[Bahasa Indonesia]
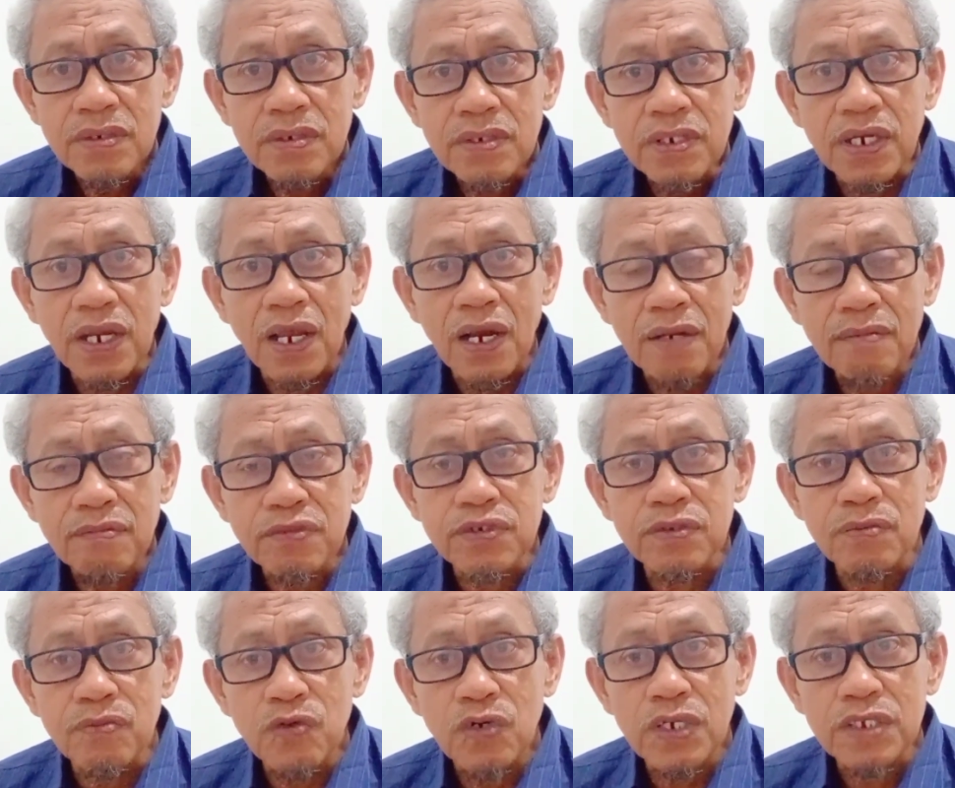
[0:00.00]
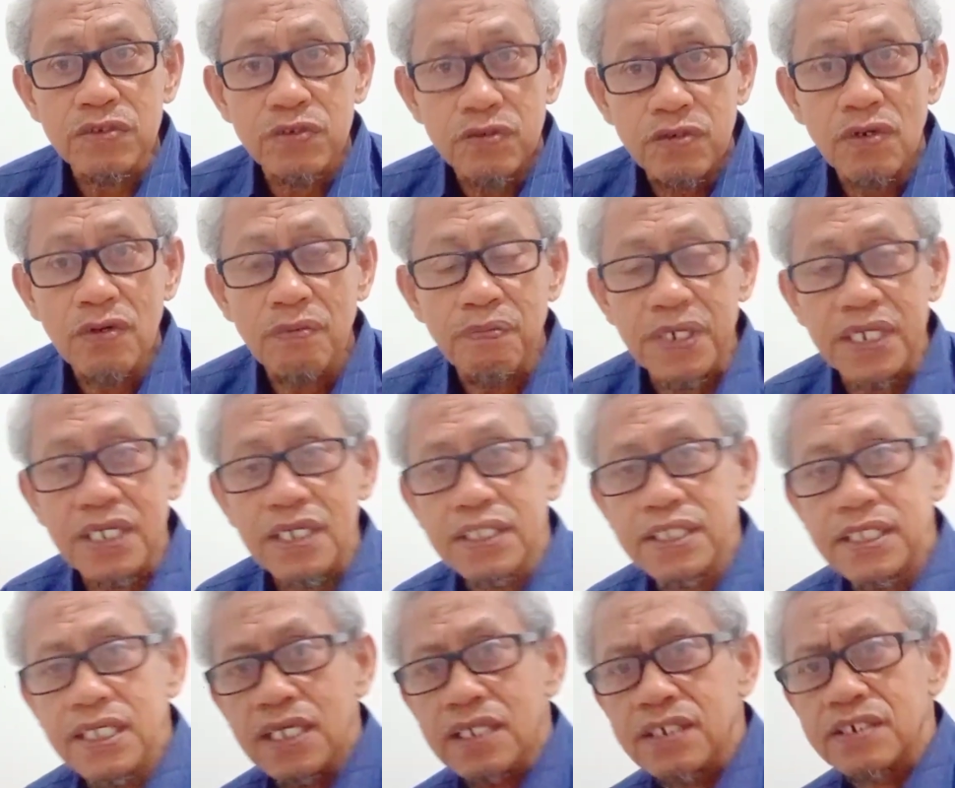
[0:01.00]
dalam sebuah judul
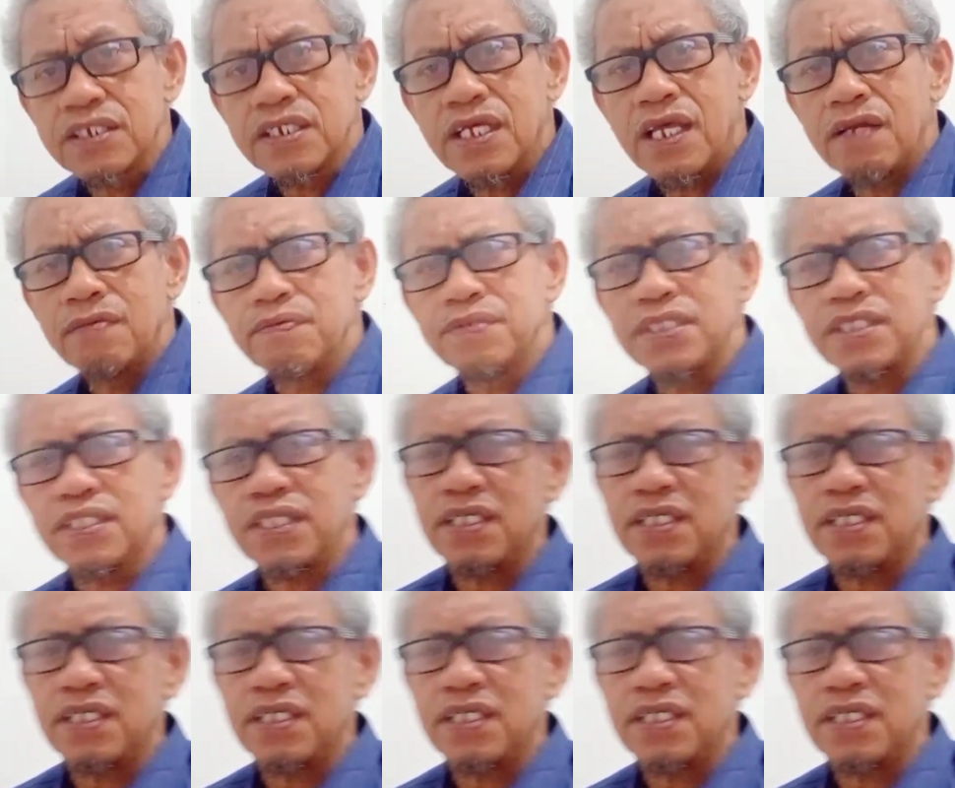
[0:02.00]
penelitian, skripsi,